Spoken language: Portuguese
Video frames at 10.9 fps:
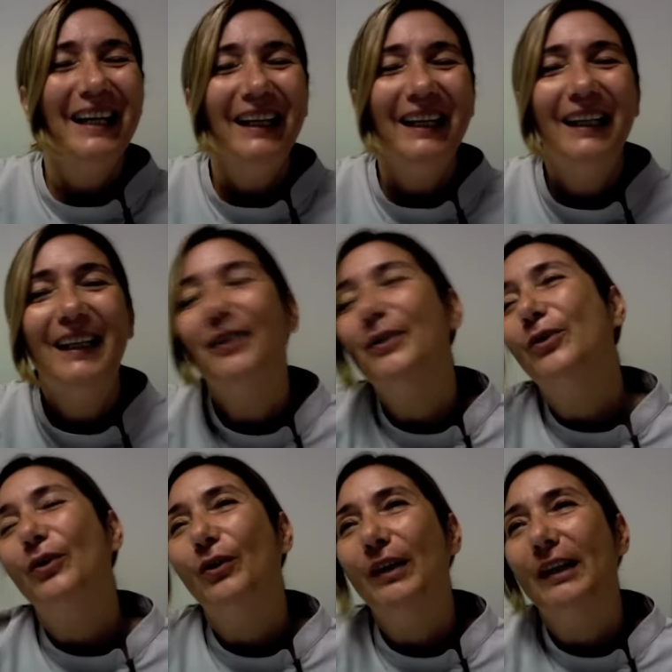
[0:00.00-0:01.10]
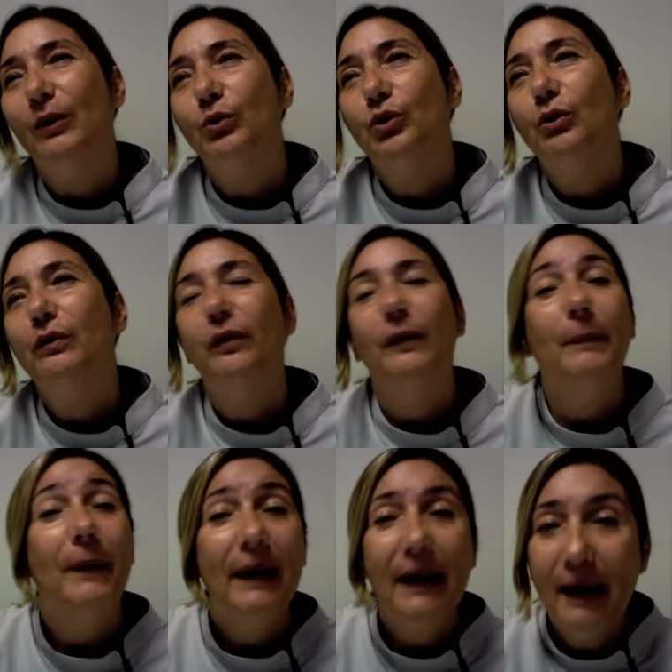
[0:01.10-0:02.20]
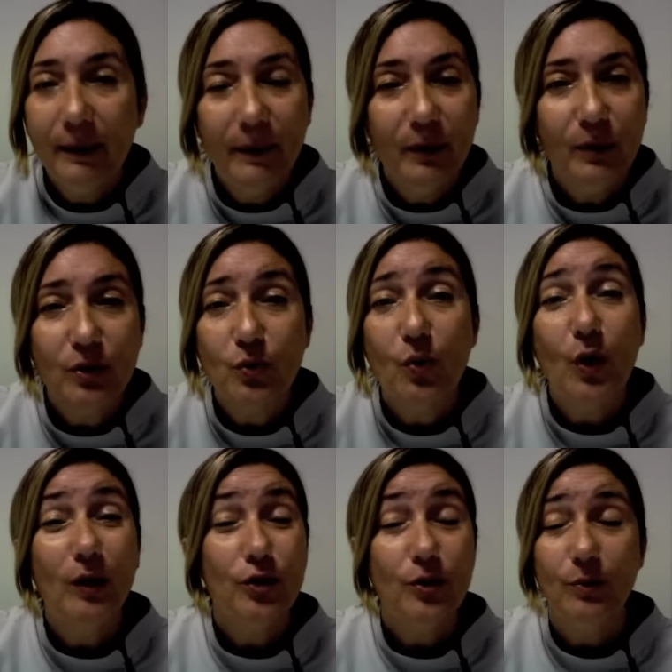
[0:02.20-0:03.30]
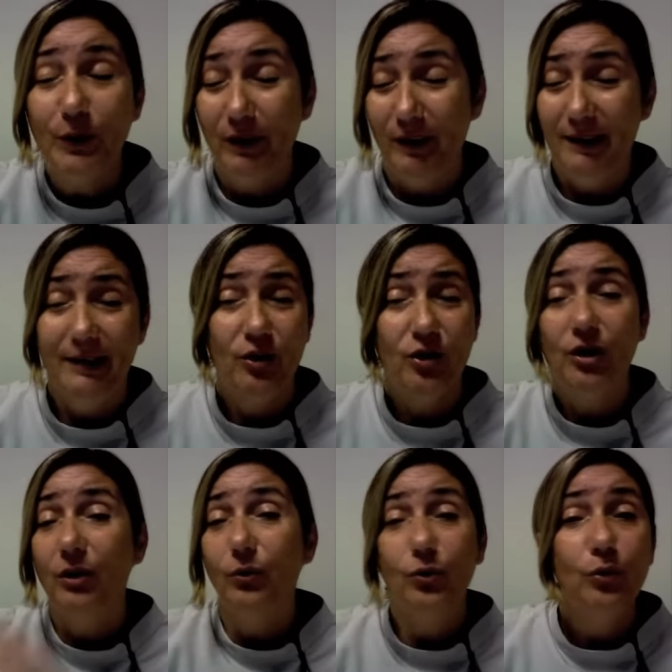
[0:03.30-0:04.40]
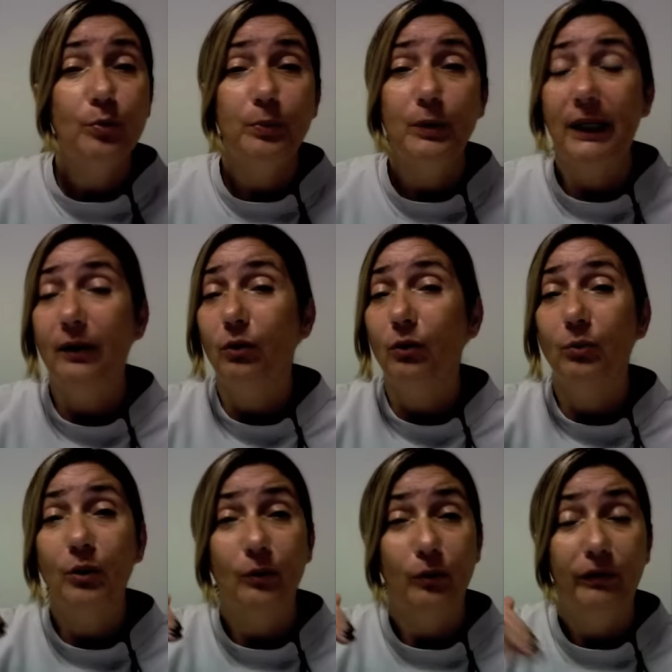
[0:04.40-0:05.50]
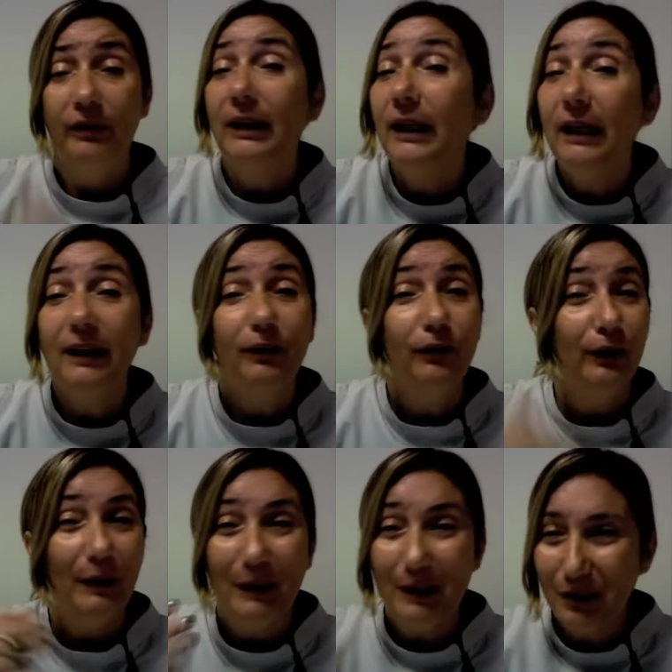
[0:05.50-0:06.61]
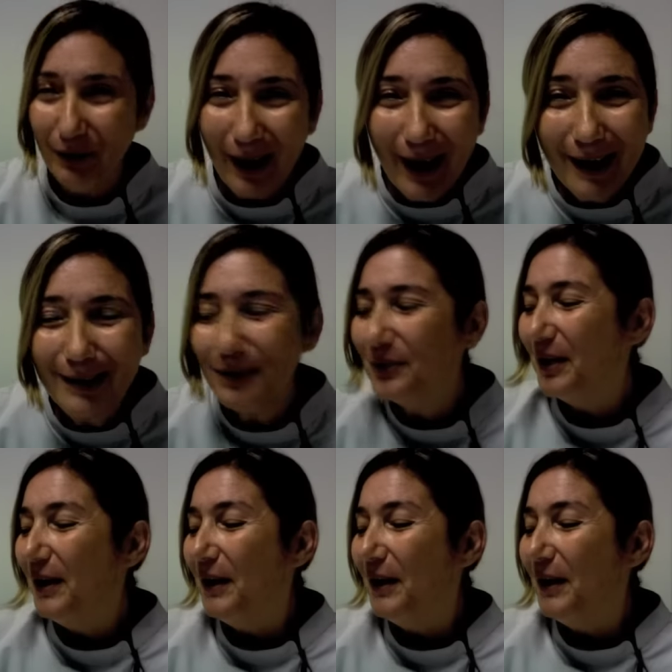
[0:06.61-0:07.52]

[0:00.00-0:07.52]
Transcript: Então, deixa eu contar, o show foi bárbaro, acho ótimo existir YouTube, porque aí todo mundo vê e fica mais fácil.